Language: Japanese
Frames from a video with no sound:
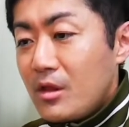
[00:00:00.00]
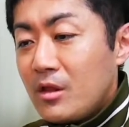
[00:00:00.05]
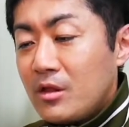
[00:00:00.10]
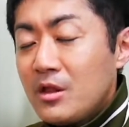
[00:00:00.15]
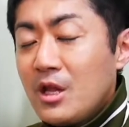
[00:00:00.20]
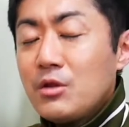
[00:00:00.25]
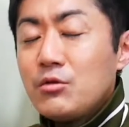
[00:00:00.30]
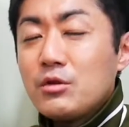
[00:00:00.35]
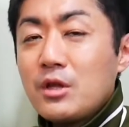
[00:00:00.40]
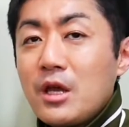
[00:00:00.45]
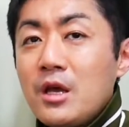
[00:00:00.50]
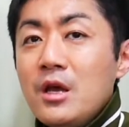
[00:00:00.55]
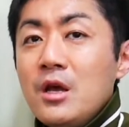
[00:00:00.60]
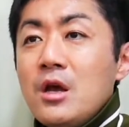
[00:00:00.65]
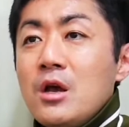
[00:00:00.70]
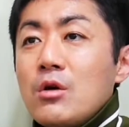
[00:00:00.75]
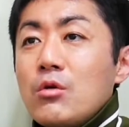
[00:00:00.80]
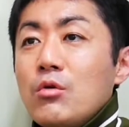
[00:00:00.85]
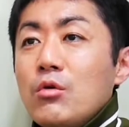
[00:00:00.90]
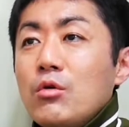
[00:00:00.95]
なので、
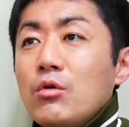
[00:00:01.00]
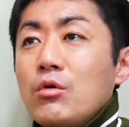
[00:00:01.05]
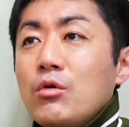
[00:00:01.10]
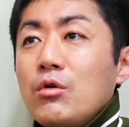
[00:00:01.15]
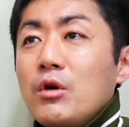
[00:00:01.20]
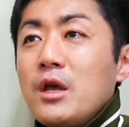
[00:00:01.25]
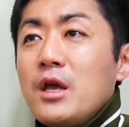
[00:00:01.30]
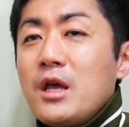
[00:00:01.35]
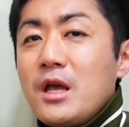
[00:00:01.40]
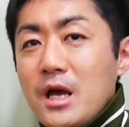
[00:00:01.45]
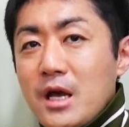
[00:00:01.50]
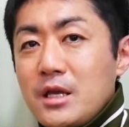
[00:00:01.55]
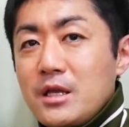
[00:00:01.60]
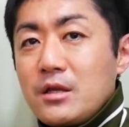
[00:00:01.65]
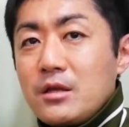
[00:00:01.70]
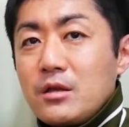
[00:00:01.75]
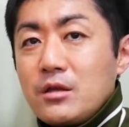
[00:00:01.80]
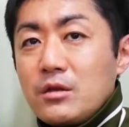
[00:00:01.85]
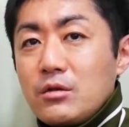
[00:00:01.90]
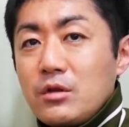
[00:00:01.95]
こう、
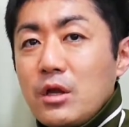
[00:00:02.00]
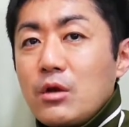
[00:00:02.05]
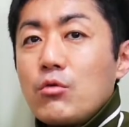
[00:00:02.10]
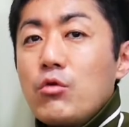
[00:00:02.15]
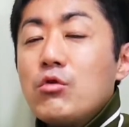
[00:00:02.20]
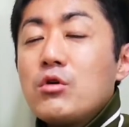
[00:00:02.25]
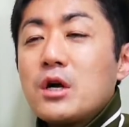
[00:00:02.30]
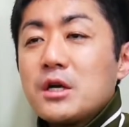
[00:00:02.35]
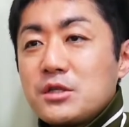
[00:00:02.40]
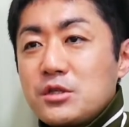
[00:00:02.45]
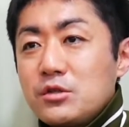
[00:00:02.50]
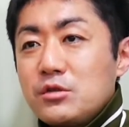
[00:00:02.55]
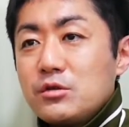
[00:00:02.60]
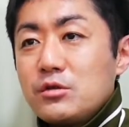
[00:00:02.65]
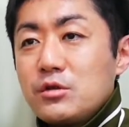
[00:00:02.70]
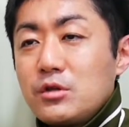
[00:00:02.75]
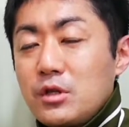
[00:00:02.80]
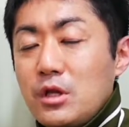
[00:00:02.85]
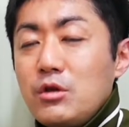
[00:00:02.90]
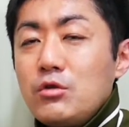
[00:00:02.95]
エーアイ で婚
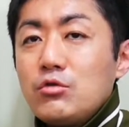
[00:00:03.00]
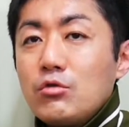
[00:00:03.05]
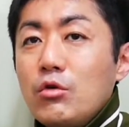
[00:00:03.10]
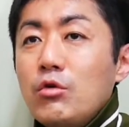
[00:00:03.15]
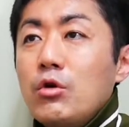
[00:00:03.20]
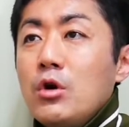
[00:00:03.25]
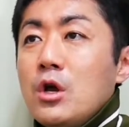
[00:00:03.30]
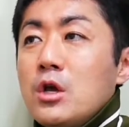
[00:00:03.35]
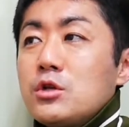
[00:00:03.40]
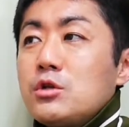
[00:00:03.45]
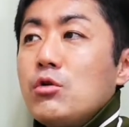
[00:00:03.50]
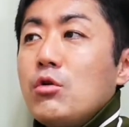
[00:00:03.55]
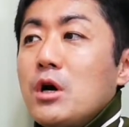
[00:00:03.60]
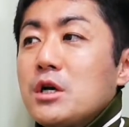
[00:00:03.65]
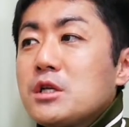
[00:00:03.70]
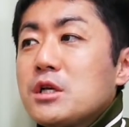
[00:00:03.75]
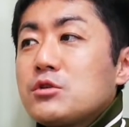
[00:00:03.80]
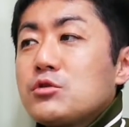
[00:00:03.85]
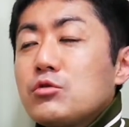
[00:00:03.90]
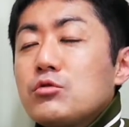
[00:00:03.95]
活っていうのを、今日
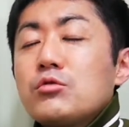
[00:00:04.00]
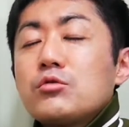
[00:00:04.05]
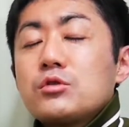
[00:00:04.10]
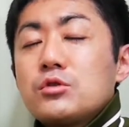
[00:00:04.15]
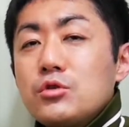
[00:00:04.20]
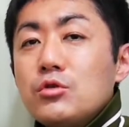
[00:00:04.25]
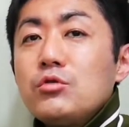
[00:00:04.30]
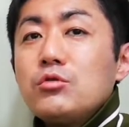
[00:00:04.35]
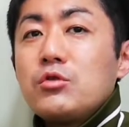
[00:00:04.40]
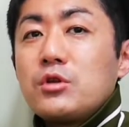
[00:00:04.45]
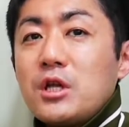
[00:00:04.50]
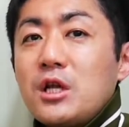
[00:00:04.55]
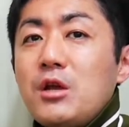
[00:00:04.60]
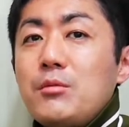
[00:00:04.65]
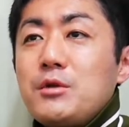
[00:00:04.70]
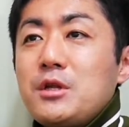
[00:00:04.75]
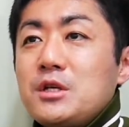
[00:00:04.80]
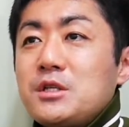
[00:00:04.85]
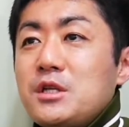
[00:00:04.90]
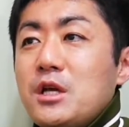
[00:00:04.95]
朝ちょっと、ちょっと
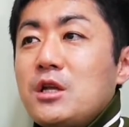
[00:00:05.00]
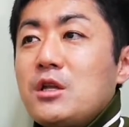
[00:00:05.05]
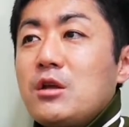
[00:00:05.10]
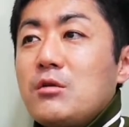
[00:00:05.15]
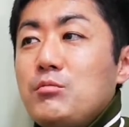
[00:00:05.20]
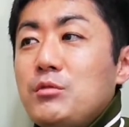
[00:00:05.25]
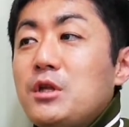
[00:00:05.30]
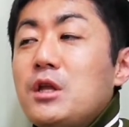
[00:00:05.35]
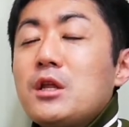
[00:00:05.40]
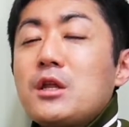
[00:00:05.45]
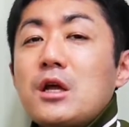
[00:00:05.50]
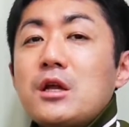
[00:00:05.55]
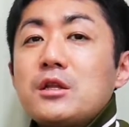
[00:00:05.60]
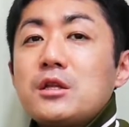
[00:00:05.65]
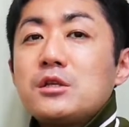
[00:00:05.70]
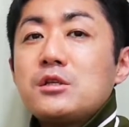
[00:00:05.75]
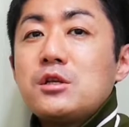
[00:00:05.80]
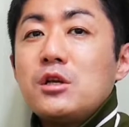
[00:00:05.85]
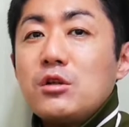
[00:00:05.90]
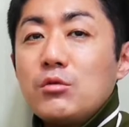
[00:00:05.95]
テレビでしていて見てたん
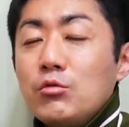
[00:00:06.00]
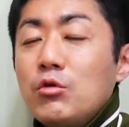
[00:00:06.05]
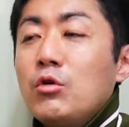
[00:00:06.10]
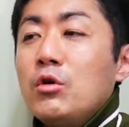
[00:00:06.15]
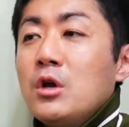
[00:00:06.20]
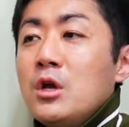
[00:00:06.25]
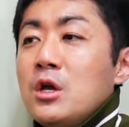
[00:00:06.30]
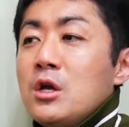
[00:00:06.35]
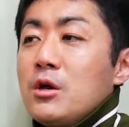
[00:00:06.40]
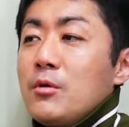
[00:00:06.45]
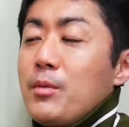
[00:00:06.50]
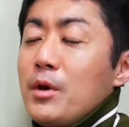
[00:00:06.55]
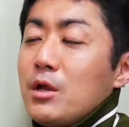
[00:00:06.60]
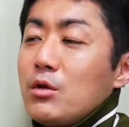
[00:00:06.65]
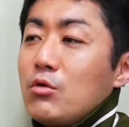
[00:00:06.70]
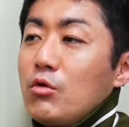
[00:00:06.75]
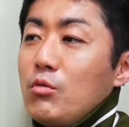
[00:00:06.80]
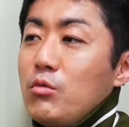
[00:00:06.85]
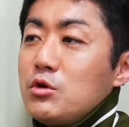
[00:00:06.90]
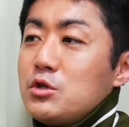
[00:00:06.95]
ですけども、やっぱ
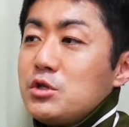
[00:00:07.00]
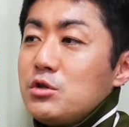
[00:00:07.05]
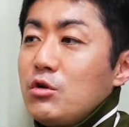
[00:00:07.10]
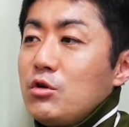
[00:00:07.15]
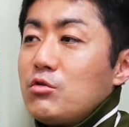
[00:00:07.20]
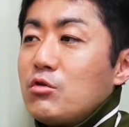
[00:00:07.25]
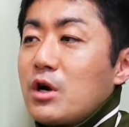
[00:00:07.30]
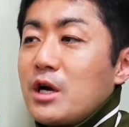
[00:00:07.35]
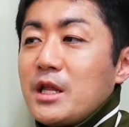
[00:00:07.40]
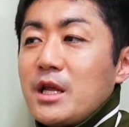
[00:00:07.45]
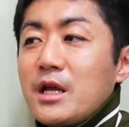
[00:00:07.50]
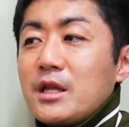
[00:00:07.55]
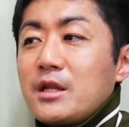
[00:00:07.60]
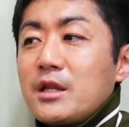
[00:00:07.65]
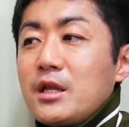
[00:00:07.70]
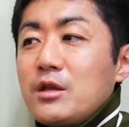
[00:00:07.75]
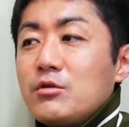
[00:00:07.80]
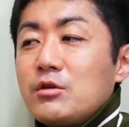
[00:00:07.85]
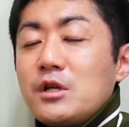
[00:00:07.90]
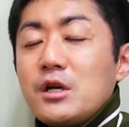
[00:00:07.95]
り面白いのか
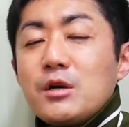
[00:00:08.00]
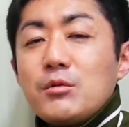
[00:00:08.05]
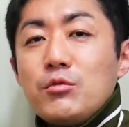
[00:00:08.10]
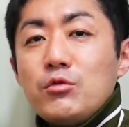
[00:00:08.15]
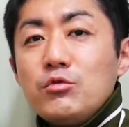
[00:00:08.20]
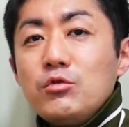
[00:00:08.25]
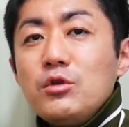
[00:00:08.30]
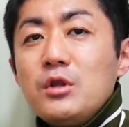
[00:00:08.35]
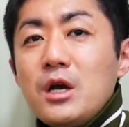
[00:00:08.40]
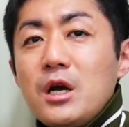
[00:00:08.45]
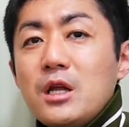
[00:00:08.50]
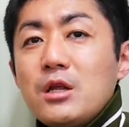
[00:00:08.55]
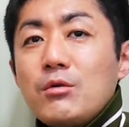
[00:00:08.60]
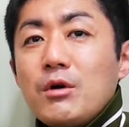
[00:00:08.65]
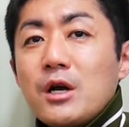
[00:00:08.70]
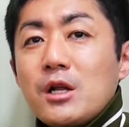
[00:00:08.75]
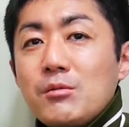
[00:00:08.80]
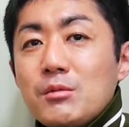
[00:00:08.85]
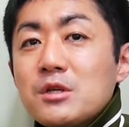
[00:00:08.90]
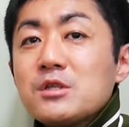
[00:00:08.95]
なっていう気が僕の中で
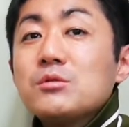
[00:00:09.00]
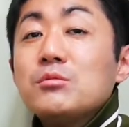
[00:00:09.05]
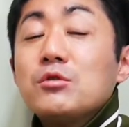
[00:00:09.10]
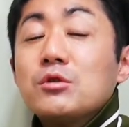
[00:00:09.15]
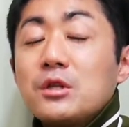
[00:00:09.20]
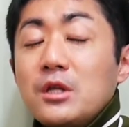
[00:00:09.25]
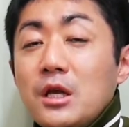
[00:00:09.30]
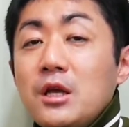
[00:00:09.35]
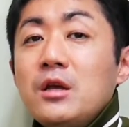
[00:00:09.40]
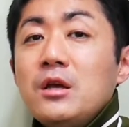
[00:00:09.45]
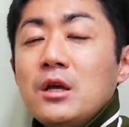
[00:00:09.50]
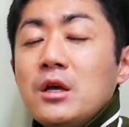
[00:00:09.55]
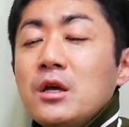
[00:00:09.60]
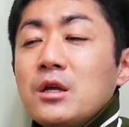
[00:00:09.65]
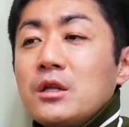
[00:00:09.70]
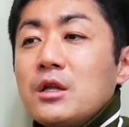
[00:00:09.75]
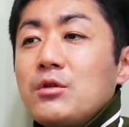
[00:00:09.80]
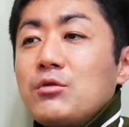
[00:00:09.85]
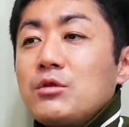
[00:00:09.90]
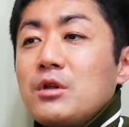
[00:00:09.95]
はありますもんね。
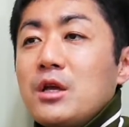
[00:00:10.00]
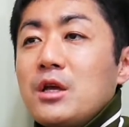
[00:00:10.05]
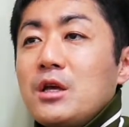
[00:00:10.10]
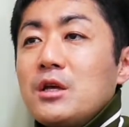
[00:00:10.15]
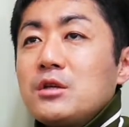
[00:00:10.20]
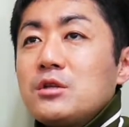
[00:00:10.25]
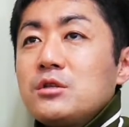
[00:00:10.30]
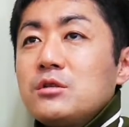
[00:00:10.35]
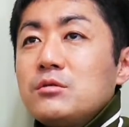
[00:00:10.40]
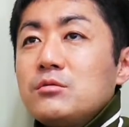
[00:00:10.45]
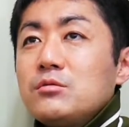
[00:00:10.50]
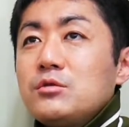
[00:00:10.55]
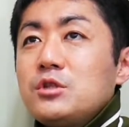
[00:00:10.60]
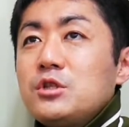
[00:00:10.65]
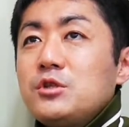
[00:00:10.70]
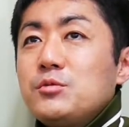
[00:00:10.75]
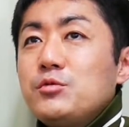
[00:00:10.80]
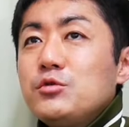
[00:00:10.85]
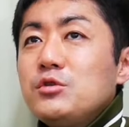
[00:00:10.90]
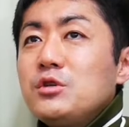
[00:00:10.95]
なので、
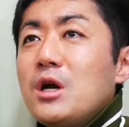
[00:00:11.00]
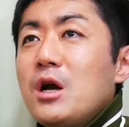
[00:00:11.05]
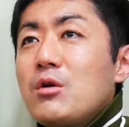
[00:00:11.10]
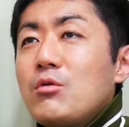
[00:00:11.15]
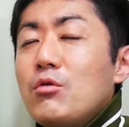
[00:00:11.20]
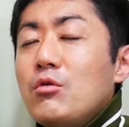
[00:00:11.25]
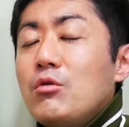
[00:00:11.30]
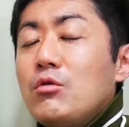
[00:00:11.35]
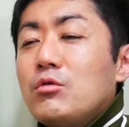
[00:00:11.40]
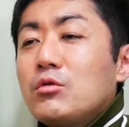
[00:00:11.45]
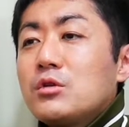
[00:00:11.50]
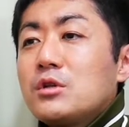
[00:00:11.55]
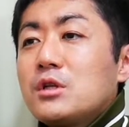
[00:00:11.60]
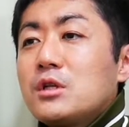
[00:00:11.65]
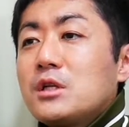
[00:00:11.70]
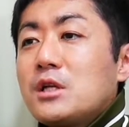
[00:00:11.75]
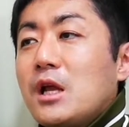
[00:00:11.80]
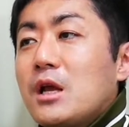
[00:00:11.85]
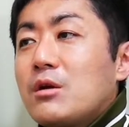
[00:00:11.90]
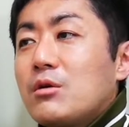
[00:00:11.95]
自分がこう、
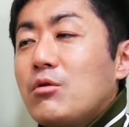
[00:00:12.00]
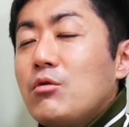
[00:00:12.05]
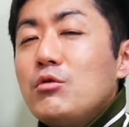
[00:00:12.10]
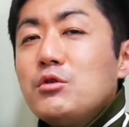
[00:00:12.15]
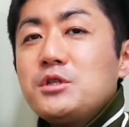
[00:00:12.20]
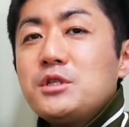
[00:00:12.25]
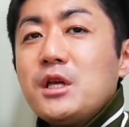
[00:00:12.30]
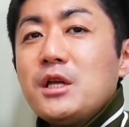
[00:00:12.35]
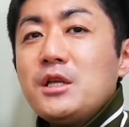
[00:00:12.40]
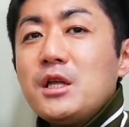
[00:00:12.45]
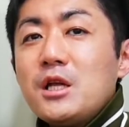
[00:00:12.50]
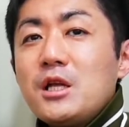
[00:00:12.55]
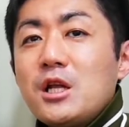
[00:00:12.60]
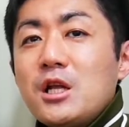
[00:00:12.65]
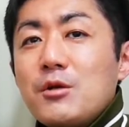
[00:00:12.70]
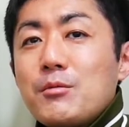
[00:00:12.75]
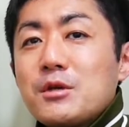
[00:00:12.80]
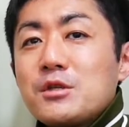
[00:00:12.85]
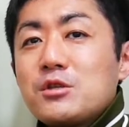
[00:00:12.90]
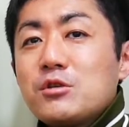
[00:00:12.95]
結婚していなけ
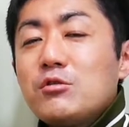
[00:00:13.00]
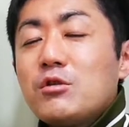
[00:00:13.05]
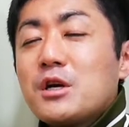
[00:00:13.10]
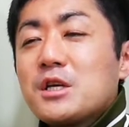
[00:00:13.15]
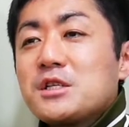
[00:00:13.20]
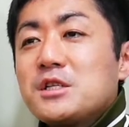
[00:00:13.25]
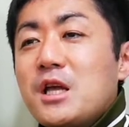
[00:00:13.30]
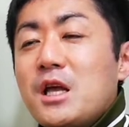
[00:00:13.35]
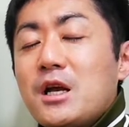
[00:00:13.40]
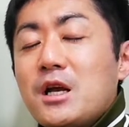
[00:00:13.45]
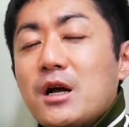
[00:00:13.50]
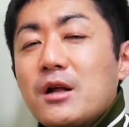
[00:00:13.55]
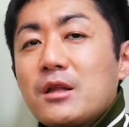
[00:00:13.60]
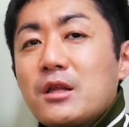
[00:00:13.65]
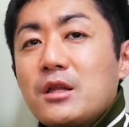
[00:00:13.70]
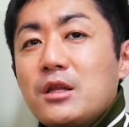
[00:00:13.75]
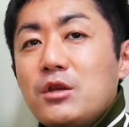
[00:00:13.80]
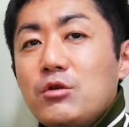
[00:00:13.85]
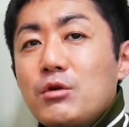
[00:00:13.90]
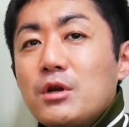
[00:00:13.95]
ればするかしないかっ
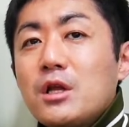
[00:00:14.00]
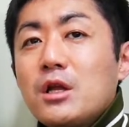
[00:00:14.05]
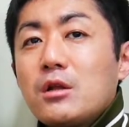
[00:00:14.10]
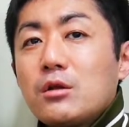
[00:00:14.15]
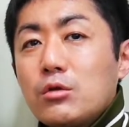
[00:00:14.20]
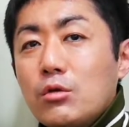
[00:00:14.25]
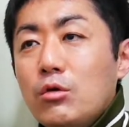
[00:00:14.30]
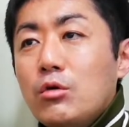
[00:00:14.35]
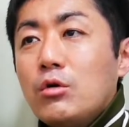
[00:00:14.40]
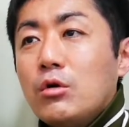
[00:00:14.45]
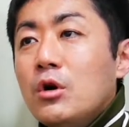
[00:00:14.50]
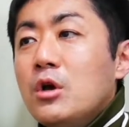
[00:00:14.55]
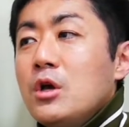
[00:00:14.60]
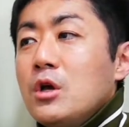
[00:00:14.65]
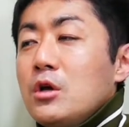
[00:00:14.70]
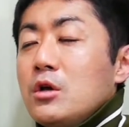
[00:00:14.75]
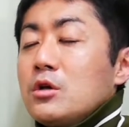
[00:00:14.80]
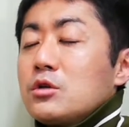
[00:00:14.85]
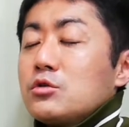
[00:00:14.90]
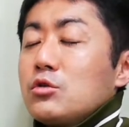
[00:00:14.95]
て言われると、
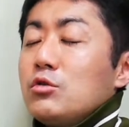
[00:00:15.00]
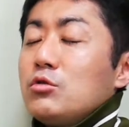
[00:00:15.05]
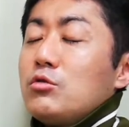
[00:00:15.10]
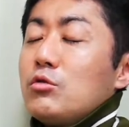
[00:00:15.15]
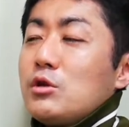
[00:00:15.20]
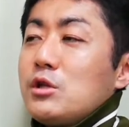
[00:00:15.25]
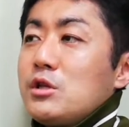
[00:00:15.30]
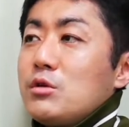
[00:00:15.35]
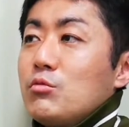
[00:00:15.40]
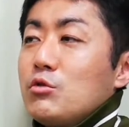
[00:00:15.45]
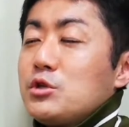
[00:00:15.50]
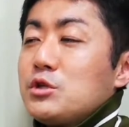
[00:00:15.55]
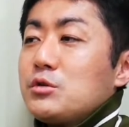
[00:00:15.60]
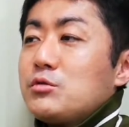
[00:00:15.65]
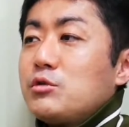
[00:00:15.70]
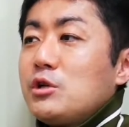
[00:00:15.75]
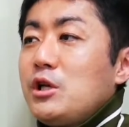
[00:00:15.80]
その時にもしフ